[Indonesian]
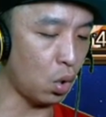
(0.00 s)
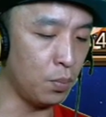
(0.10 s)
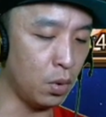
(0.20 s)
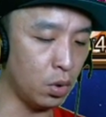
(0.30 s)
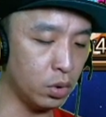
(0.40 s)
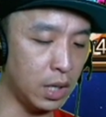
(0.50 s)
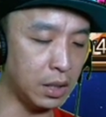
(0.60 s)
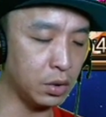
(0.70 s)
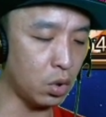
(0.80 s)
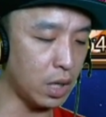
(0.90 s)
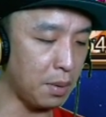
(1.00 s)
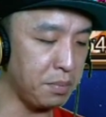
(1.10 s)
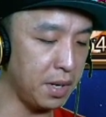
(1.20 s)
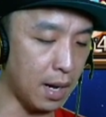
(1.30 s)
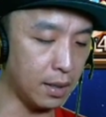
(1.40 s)
combo dengan
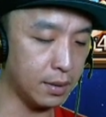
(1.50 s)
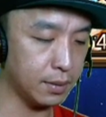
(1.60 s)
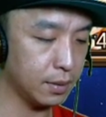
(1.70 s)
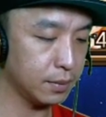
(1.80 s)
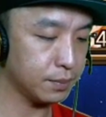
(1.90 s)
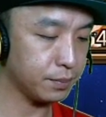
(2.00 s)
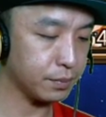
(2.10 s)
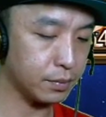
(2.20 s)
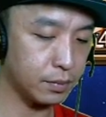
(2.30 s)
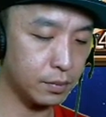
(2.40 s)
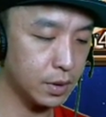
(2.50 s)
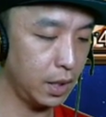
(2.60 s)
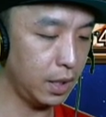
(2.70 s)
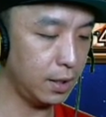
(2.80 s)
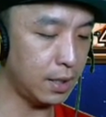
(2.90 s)
Konami ya
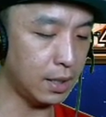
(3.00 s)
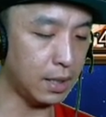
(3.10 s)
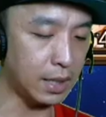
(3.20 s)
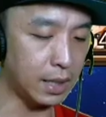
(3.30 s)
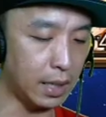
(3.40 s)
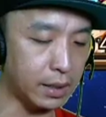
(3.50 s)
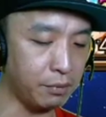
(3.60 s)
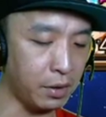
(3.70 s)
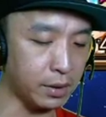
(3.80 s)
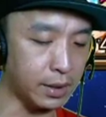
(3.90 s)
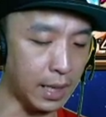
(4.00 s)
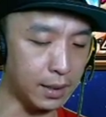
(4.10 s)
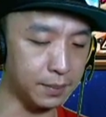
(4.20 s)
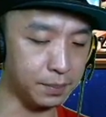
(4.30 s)
kiri dan kanan artifact attack